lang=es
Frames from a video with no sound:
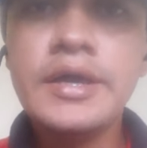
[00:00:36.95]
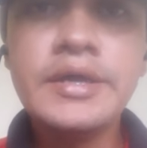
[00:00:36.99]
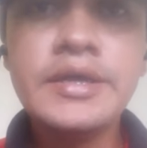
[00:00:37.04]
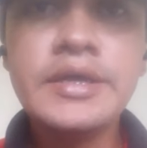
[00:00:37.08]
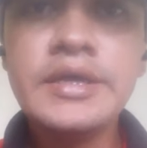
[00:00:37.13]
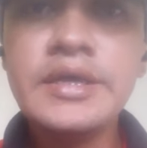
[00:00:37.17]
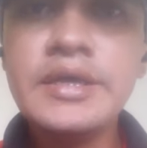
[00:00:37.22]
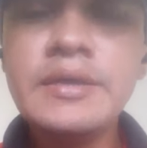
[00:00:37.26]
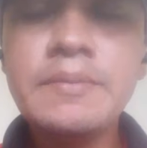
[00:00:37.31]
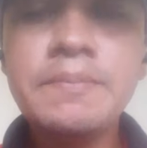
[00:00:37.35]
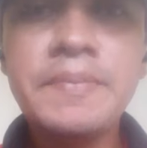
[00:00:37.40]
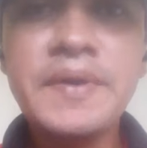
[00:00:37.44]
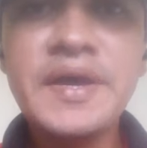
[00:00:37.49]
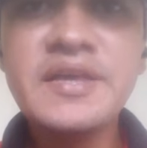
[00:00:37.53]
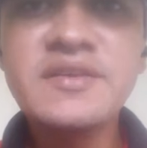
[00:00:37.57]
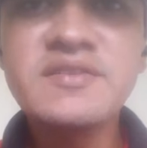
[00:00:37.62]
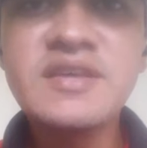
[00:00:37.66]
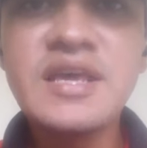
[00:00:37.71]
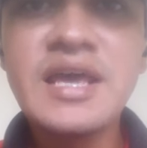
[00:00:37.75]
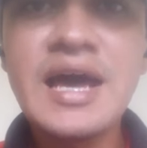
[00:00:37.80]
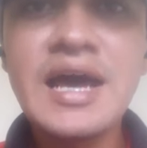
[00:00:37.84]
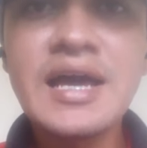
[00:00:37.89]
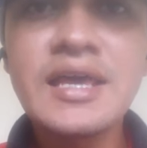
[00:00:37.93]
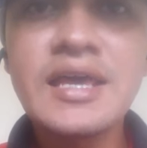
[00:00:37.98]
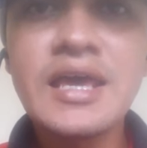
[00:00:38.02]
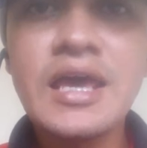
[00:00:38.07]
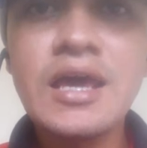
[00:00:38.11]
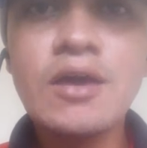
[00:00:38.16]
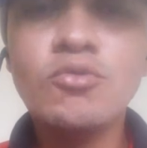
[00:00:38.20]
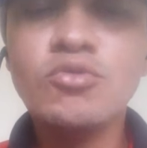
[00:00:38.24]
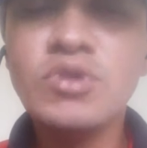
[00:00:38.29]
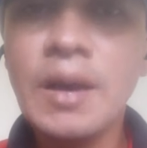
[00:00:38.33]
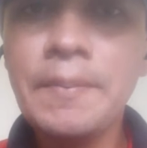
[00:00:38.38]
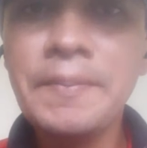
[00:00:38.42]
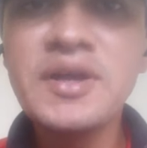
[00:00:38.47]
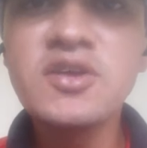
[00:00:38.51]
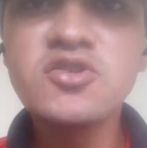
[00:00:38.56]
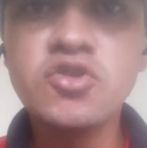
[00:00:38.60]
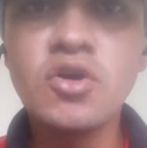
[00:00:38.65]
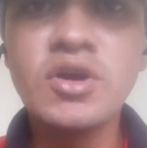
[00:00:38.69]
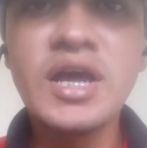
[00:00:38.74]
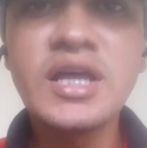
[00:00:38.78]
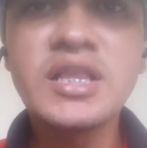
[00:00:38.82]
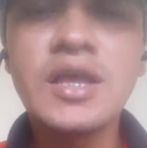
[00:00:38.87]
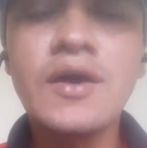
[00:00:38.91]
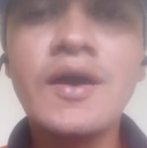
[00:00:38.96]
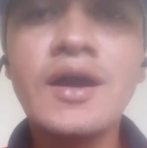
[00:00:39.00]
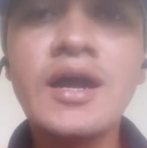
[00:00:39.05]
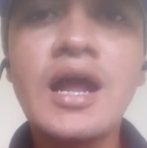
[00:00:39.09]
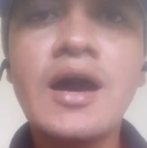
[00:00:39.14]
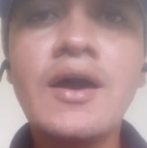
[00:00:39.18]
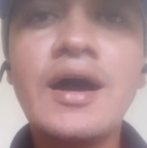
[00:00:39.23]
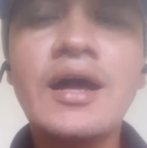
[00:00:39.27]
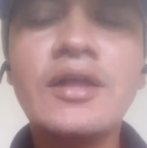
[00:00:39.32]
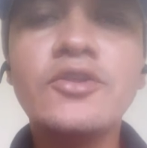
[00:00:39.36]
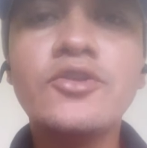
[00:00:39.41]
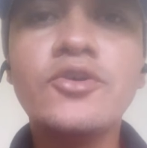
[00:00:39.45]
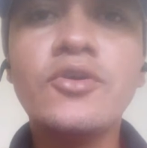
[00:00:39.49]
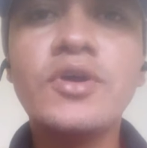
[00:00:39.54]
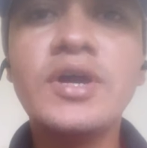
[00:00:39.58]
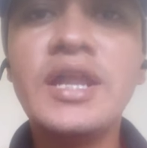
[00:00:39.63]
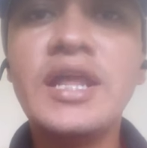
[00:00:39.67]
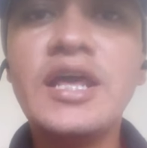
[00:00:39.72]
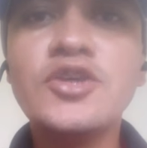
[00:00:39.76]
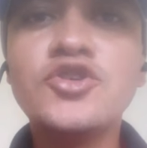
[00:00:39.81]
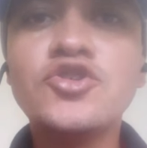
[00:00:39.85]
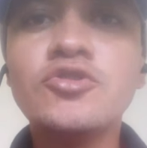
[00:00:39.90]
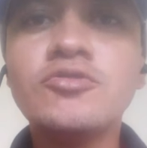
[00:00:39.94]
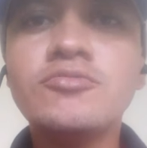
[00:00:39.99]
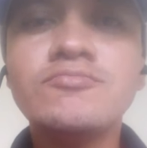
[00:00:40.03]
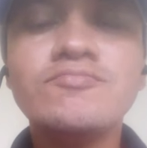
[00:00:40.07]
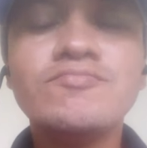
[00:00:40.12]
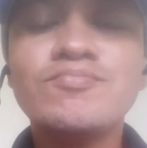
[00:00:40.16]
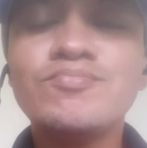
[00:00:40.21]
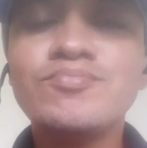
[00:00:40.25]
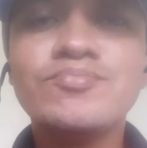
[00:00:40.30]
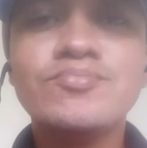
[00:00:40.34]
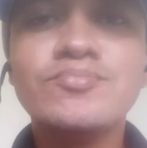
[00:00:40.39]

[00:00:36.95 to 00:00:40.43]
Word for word: y pese a que una persona estaba grabando el hecho,